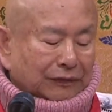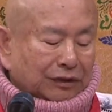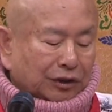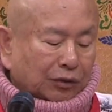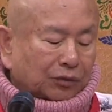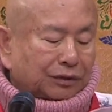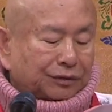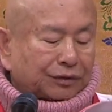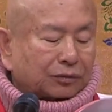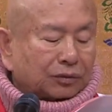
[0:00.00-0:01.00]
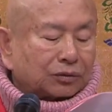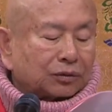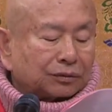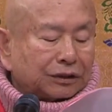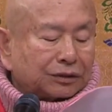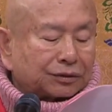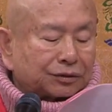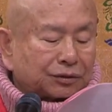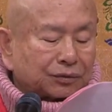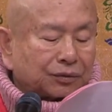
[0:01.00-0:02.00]
请问真和宗弟子
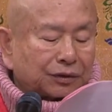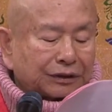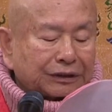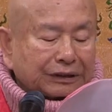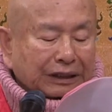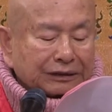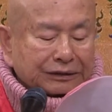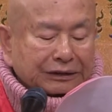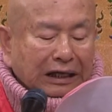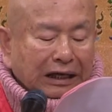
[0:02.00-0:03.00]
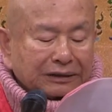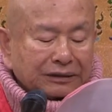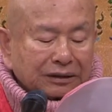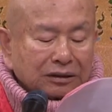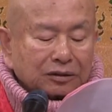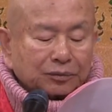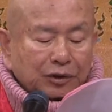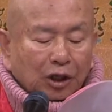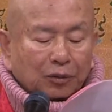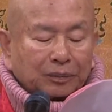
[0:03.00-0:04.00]
是否应该以《安乐
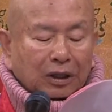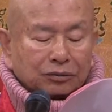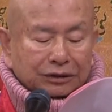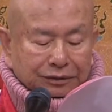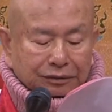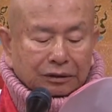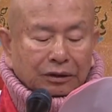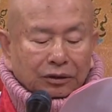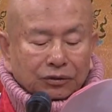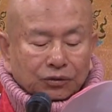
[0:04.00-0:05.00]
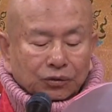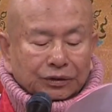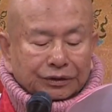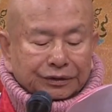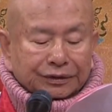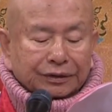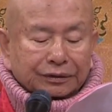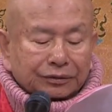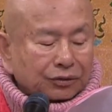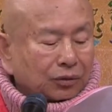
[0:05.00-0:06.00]
妙宝》的？尊
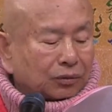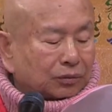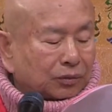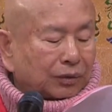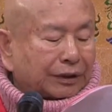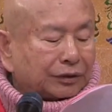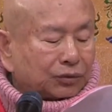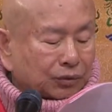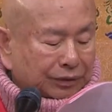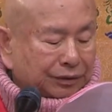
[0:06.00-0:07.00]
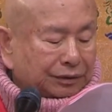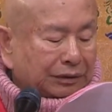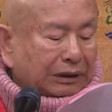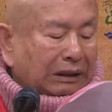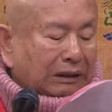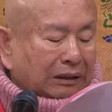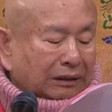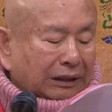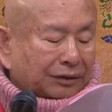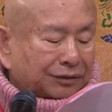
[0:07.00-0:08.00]
圣咒为准，
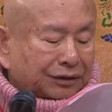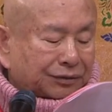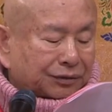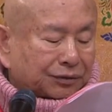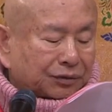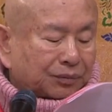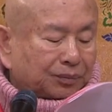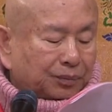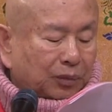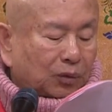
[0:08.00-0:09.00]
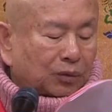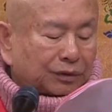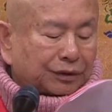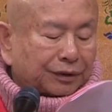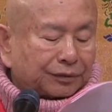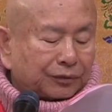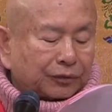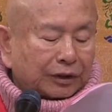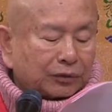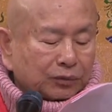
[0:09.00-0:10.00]
感谢师尊波臣
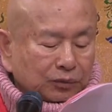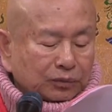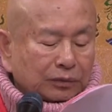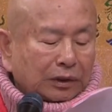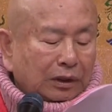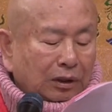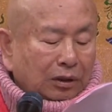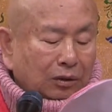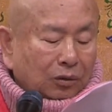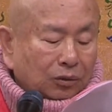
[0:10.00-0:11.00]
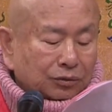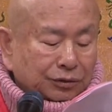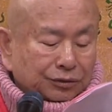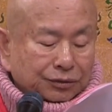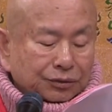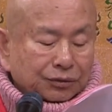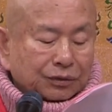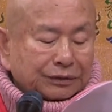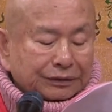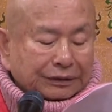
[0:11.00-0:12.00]
回复，恭祝师
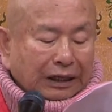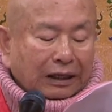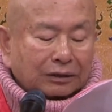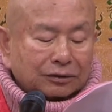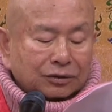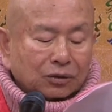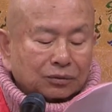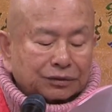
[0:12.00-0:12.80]
尊长寿